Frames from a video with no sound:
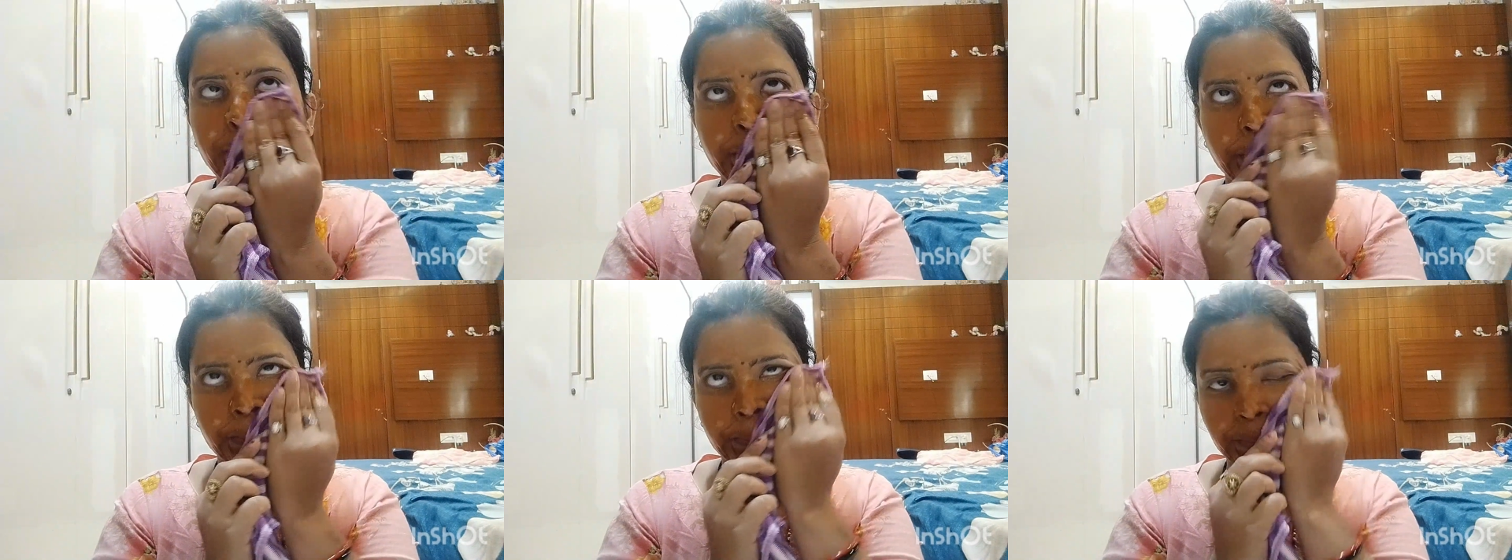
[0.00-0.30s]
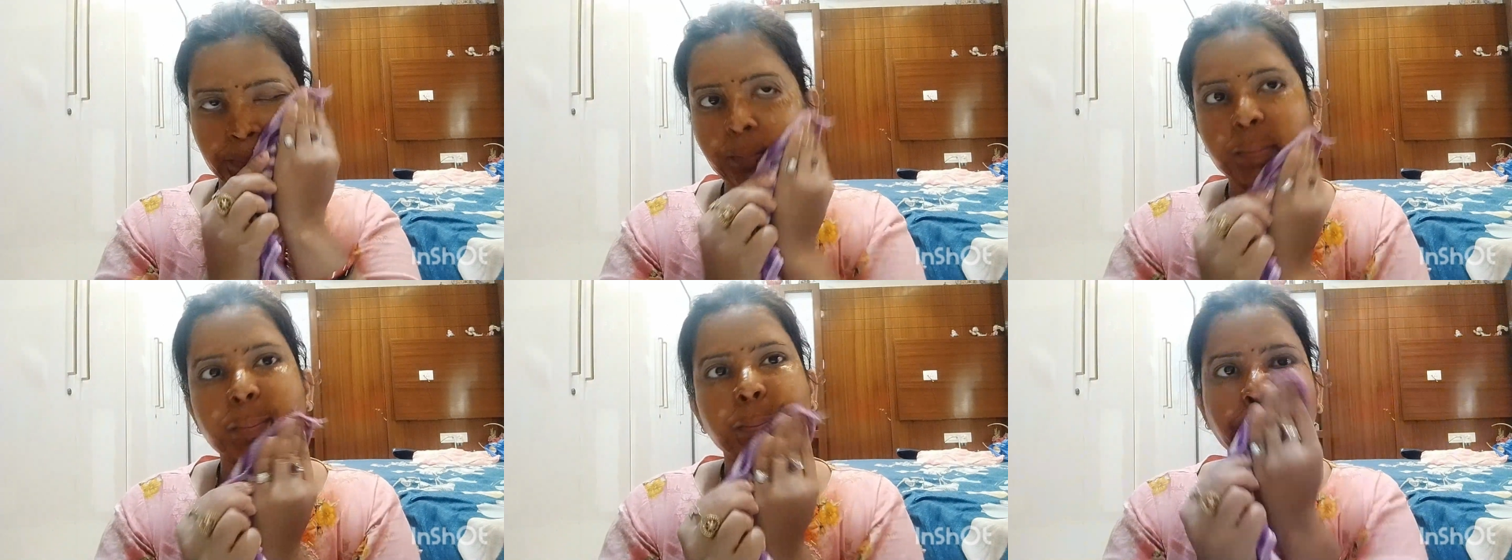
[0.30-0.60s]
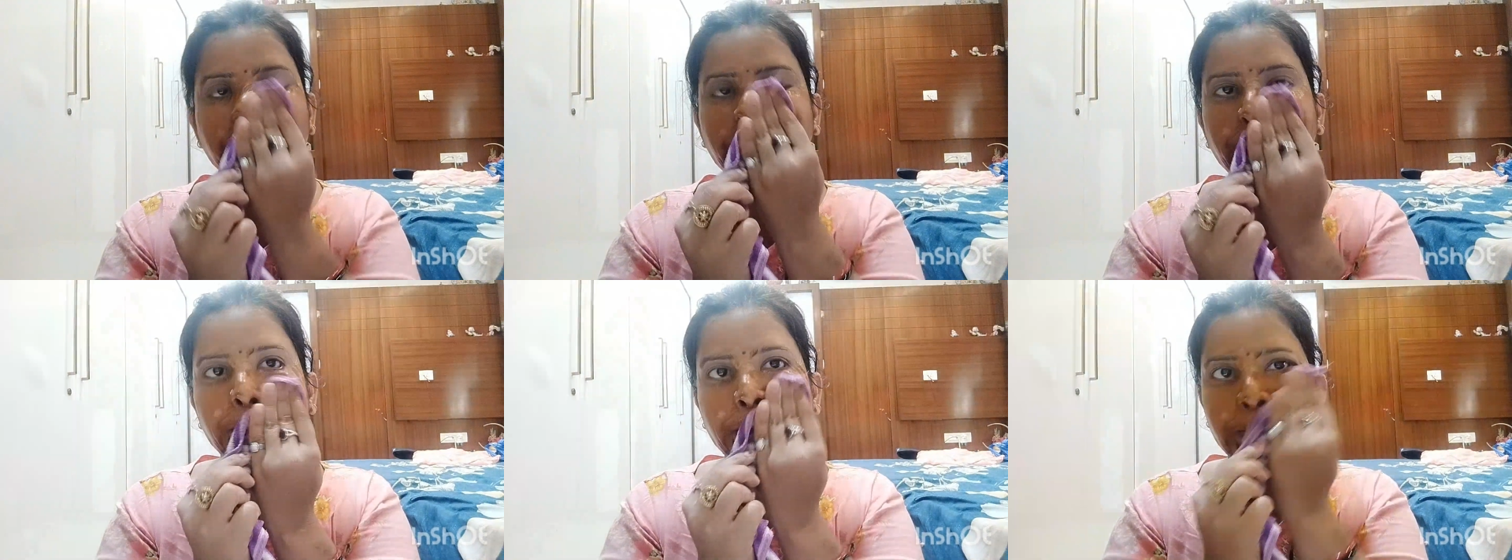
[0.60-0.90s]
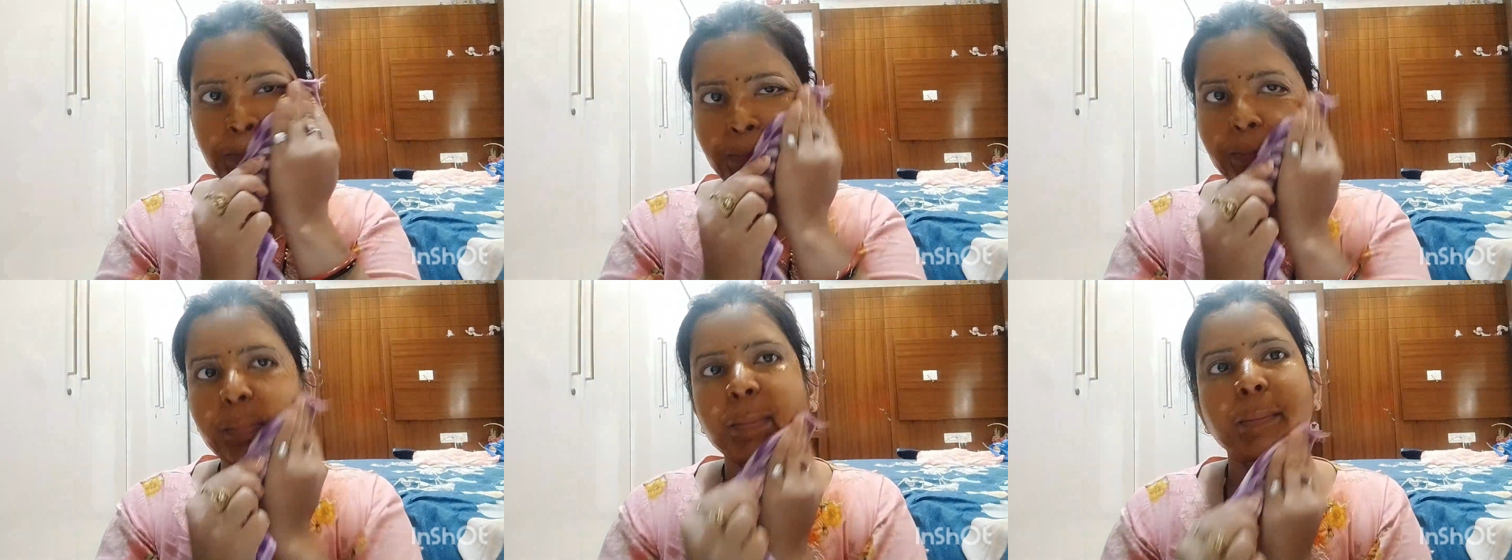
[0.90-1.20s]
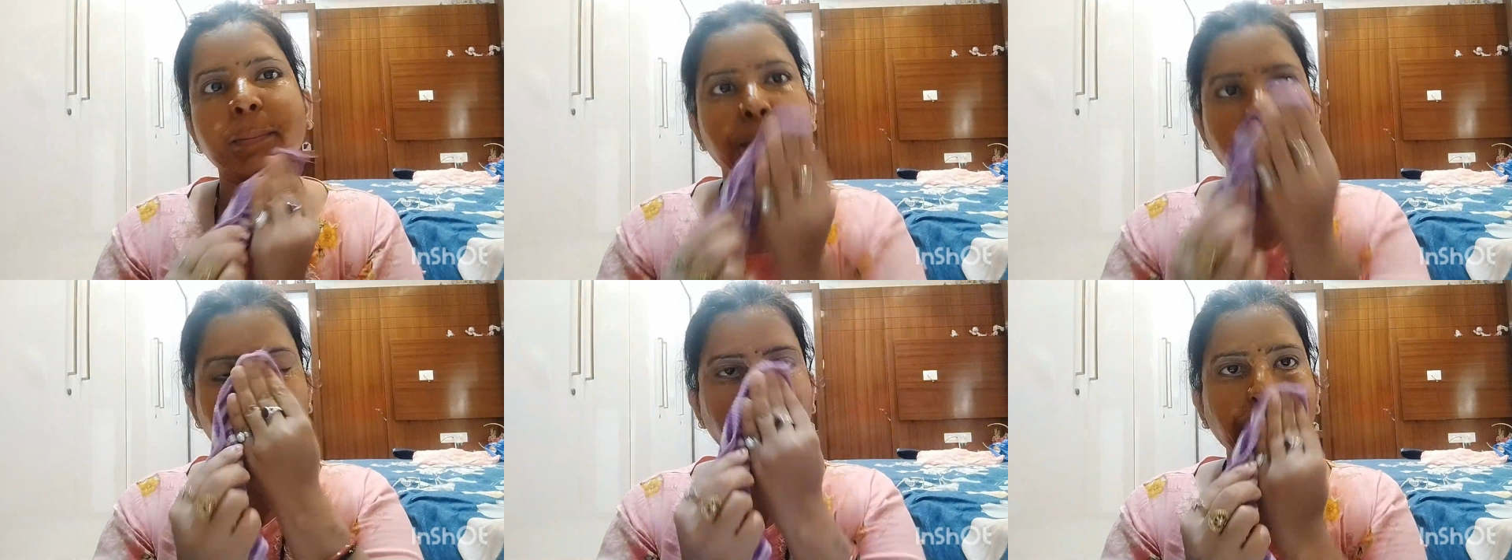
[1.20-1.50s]
तो अभी मैं आपको
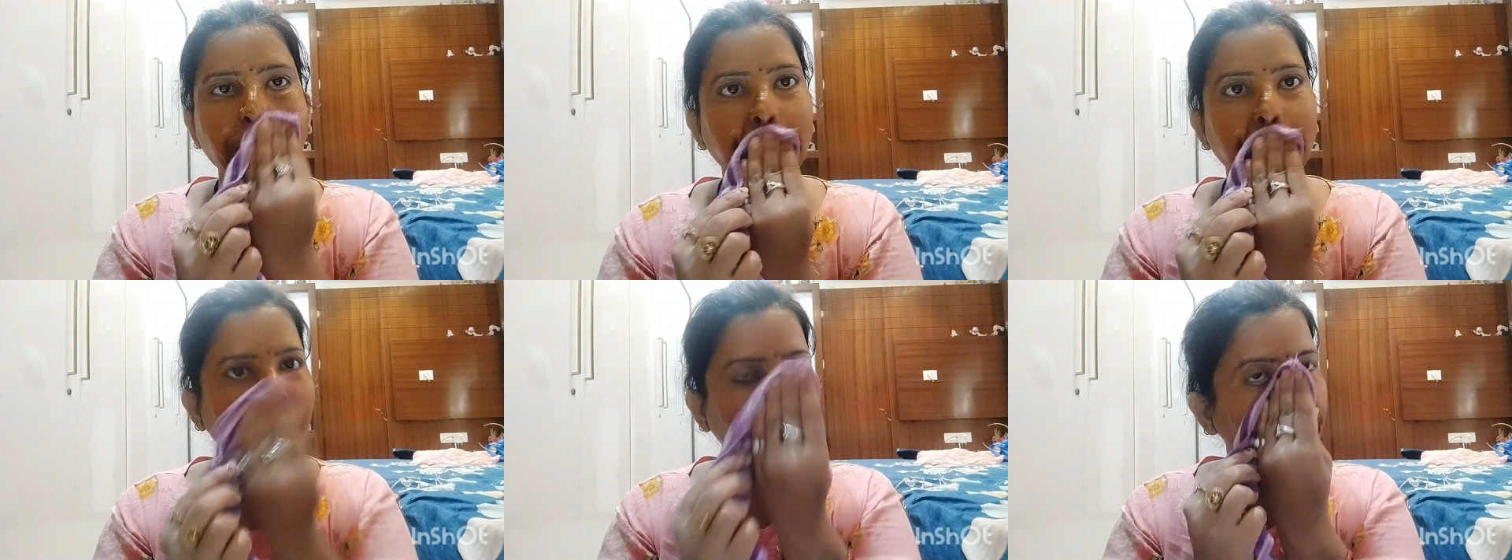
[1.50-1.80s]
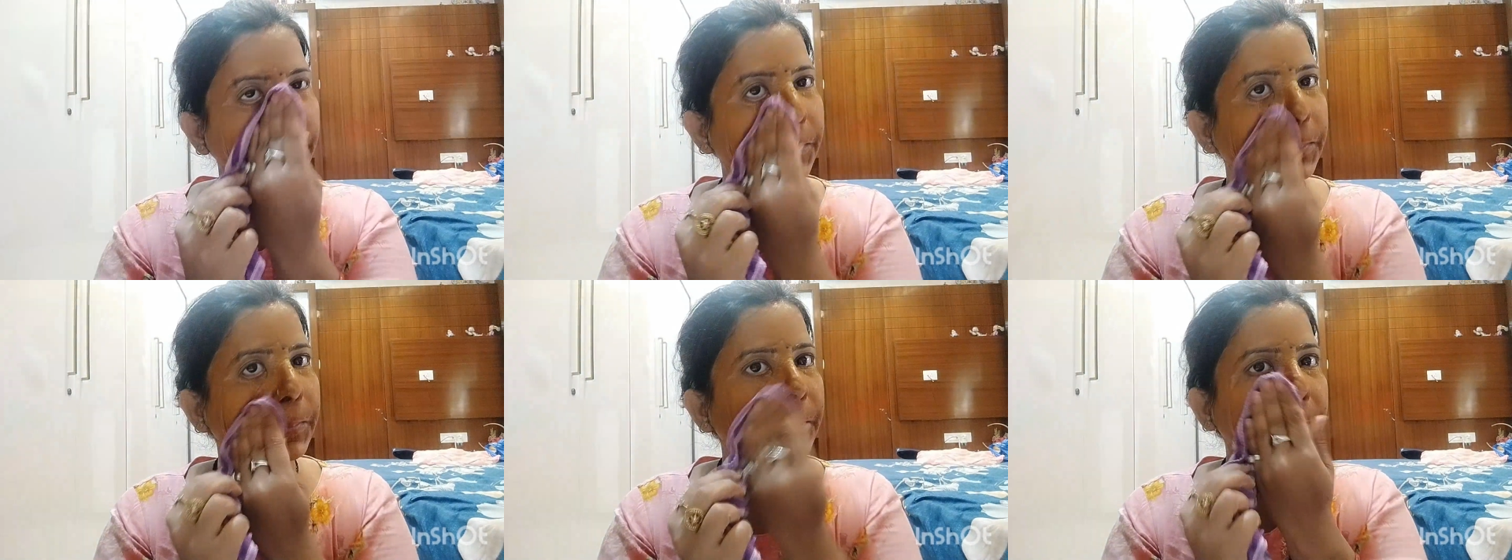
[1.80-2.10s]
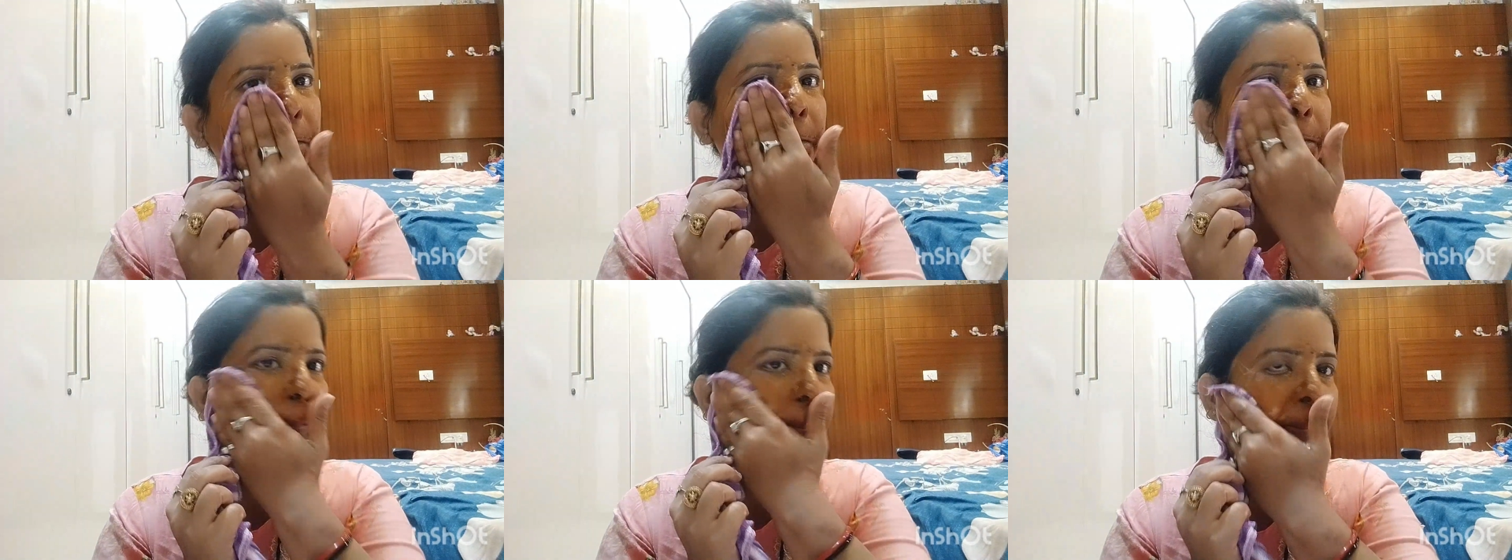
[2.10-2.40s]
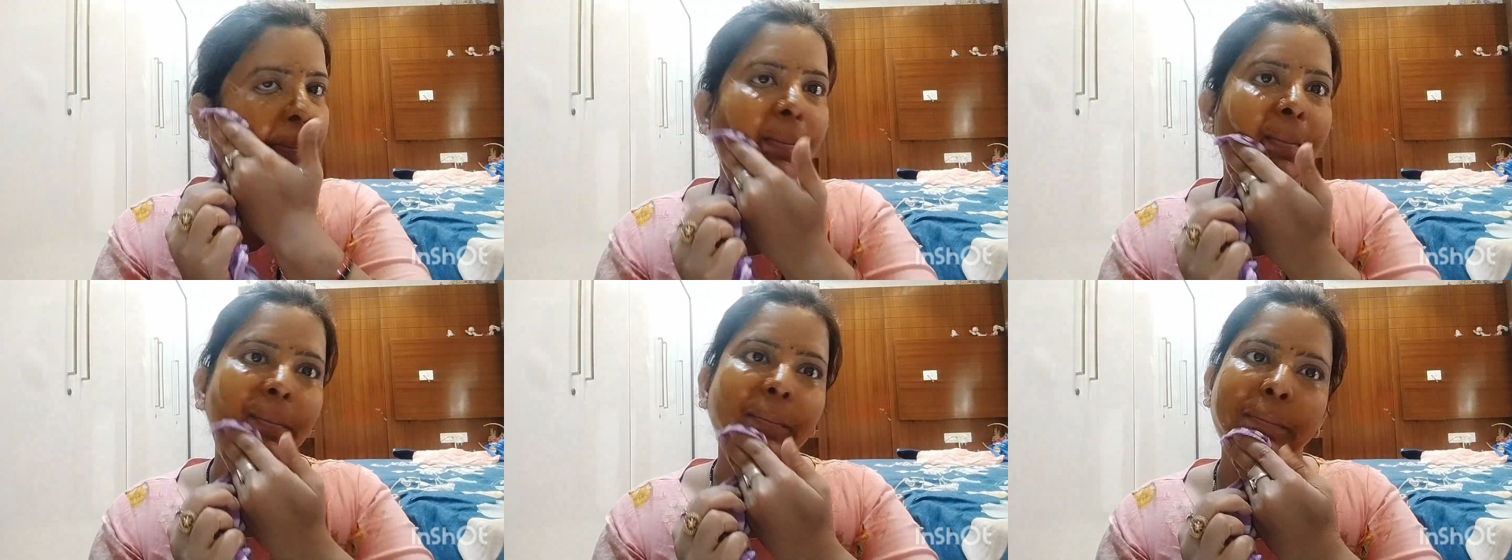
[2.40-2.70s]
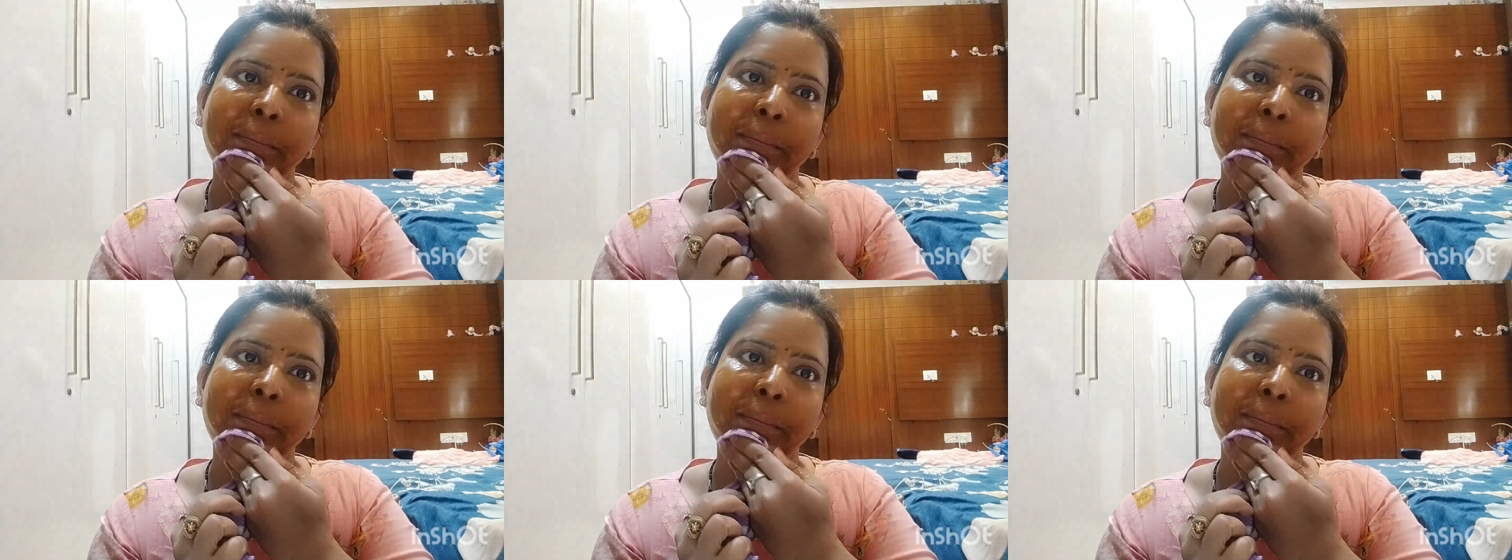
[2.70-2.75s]
दिखाऊंगी इसके बाद ड्राई हो ये